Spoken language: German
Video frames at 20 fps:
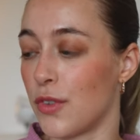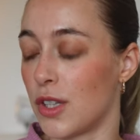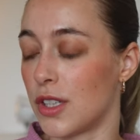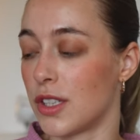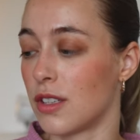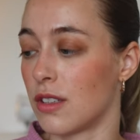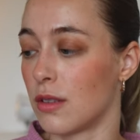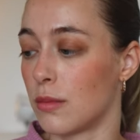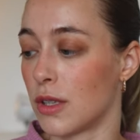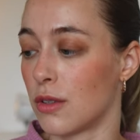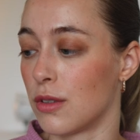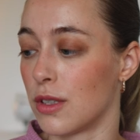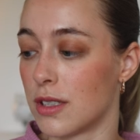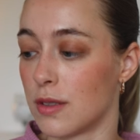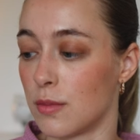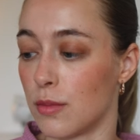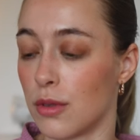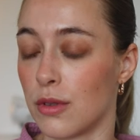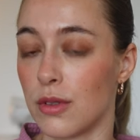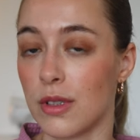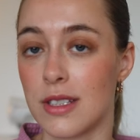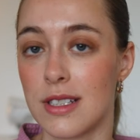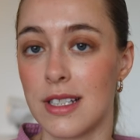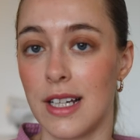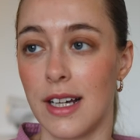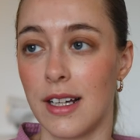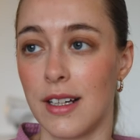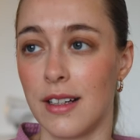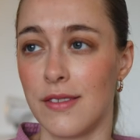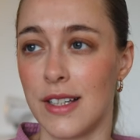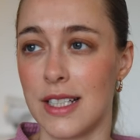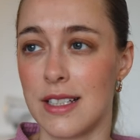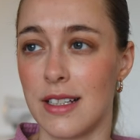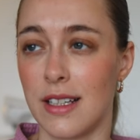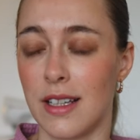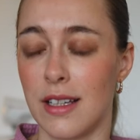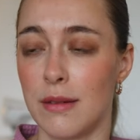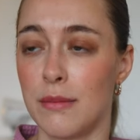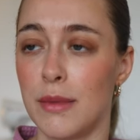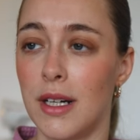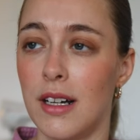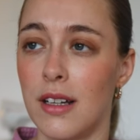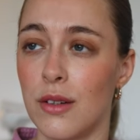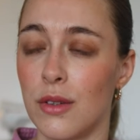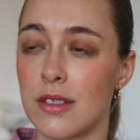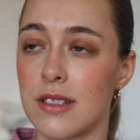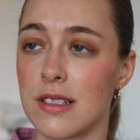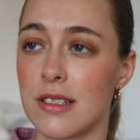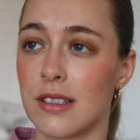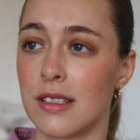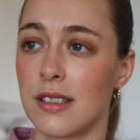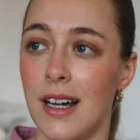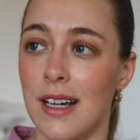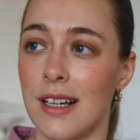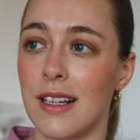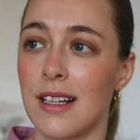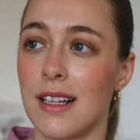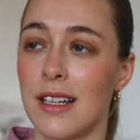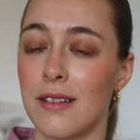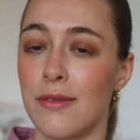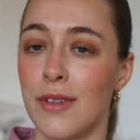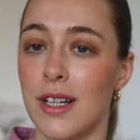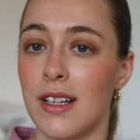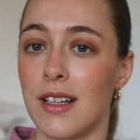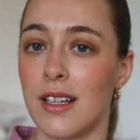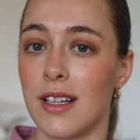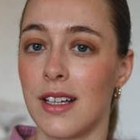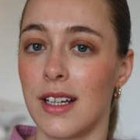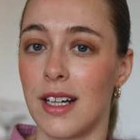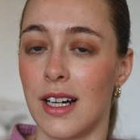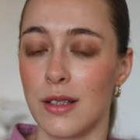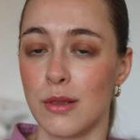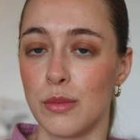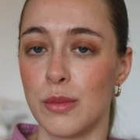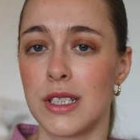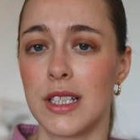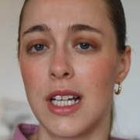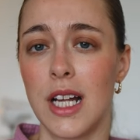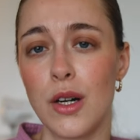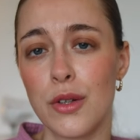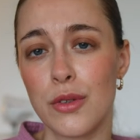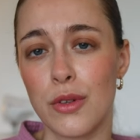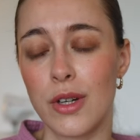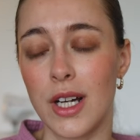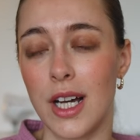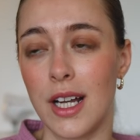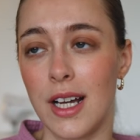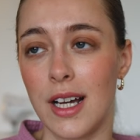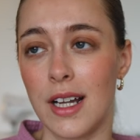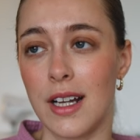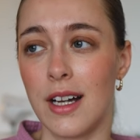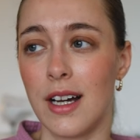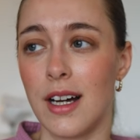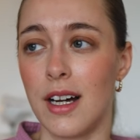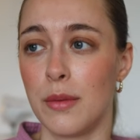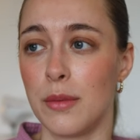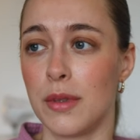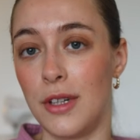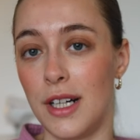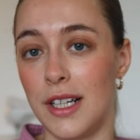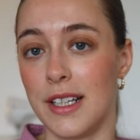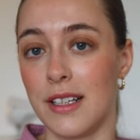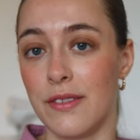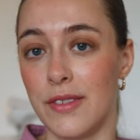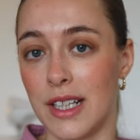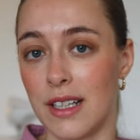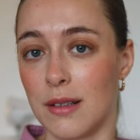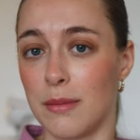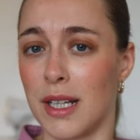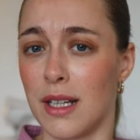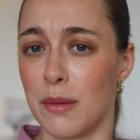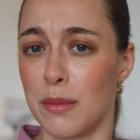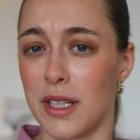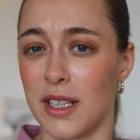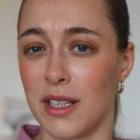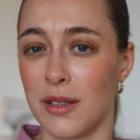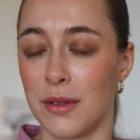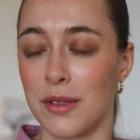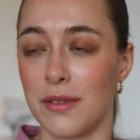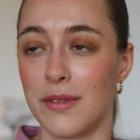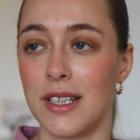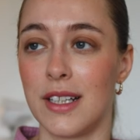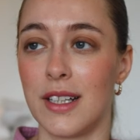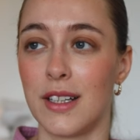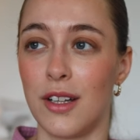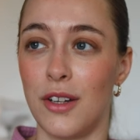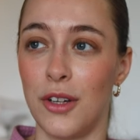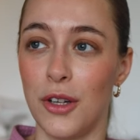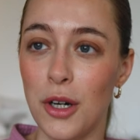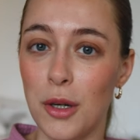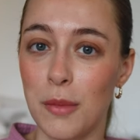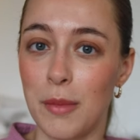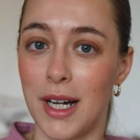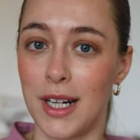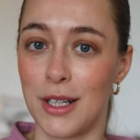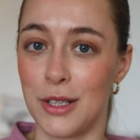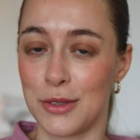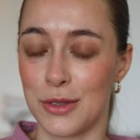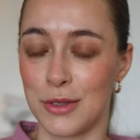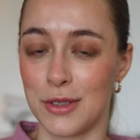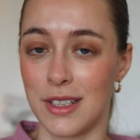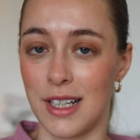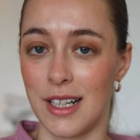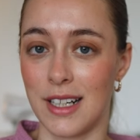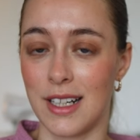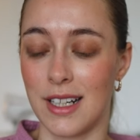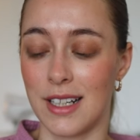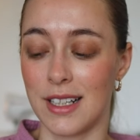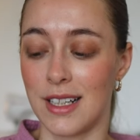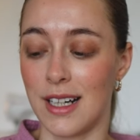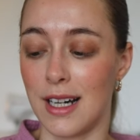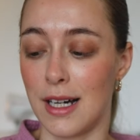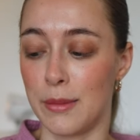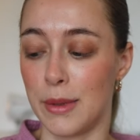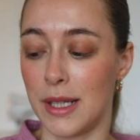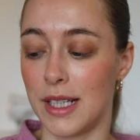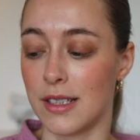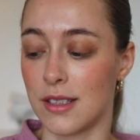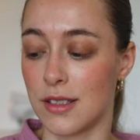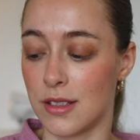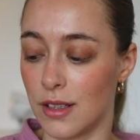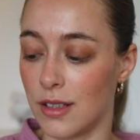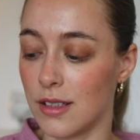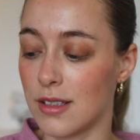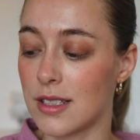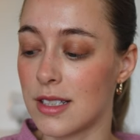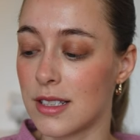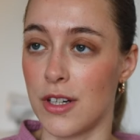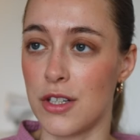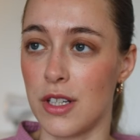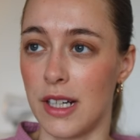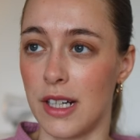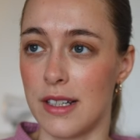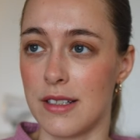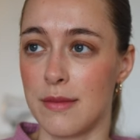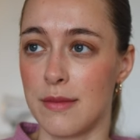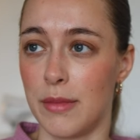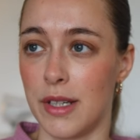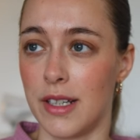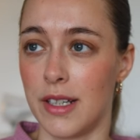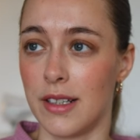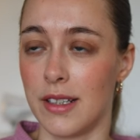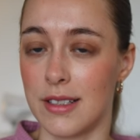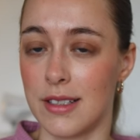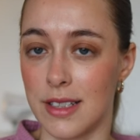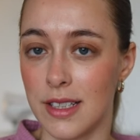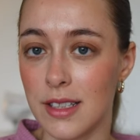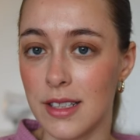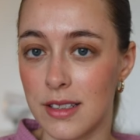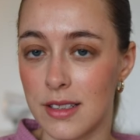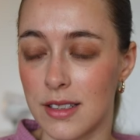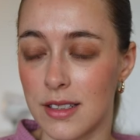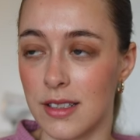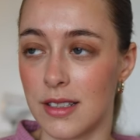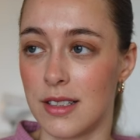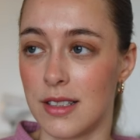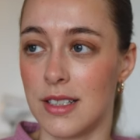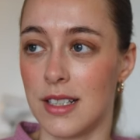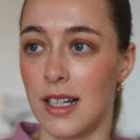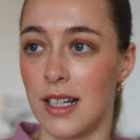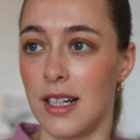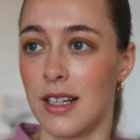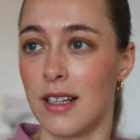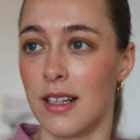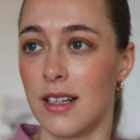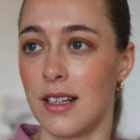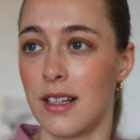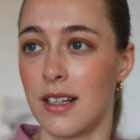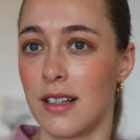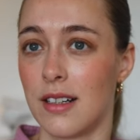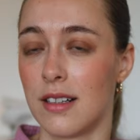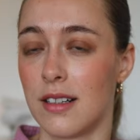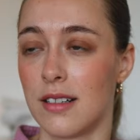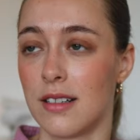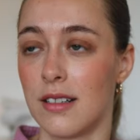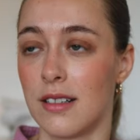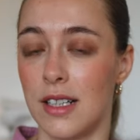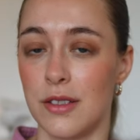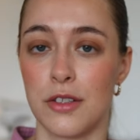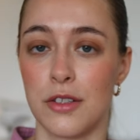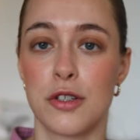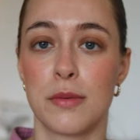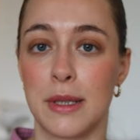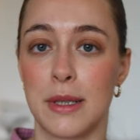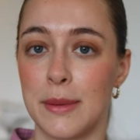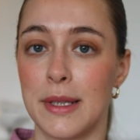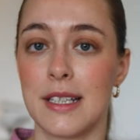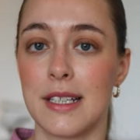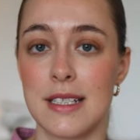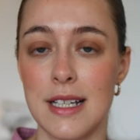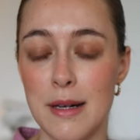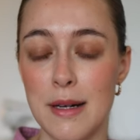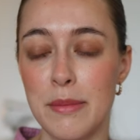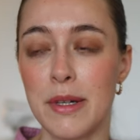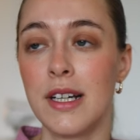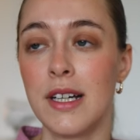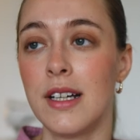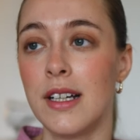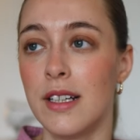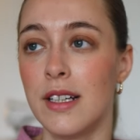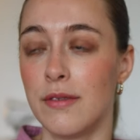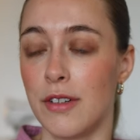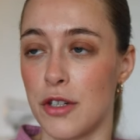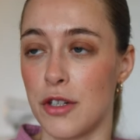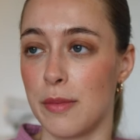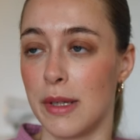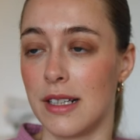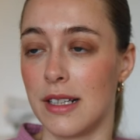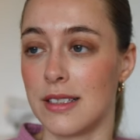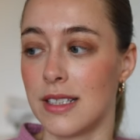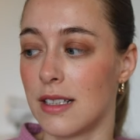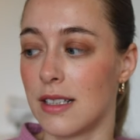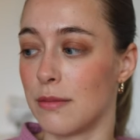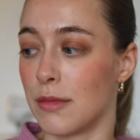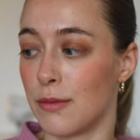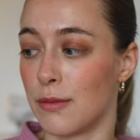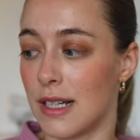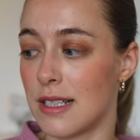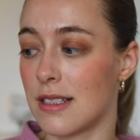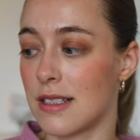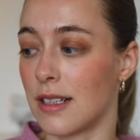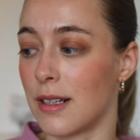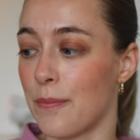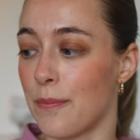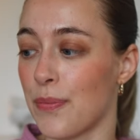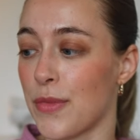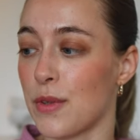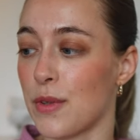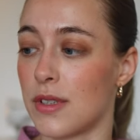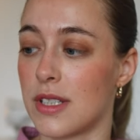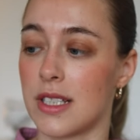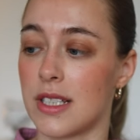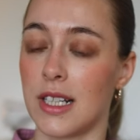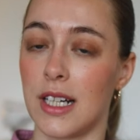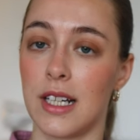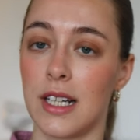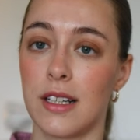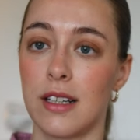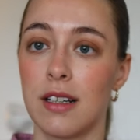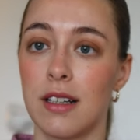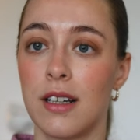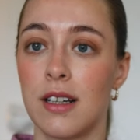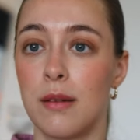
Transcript: wollte ich noch mal kurz ein Produkt zeigen, was ich immer nutze. Eigentlich, wenn ich gerade so ein bisschen Hautunreinheiten habe. Vor allen Dingen während meiner Periode, wenn ich noch mehr Hautunreinheiten habe als sonst. Wasche erst mein Gesicht, dann, also ich schmink mich erst ab, wasche mein Gesicht mit Wasser und dann